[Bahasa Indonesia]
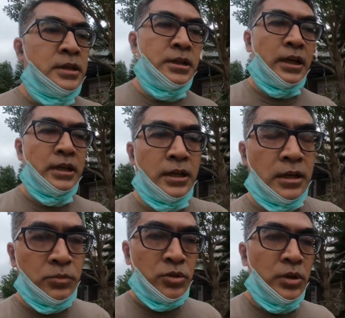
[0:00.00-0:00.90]
jangan
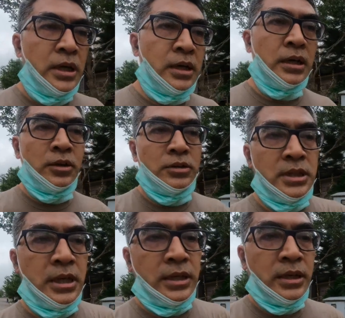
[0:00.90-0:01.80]
heran pula kalau
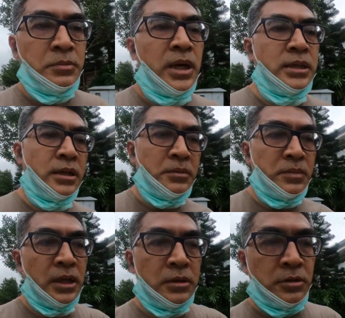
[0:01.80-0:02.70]
saya banyak
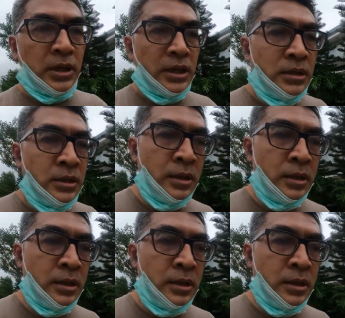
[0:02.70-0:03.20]
melakukan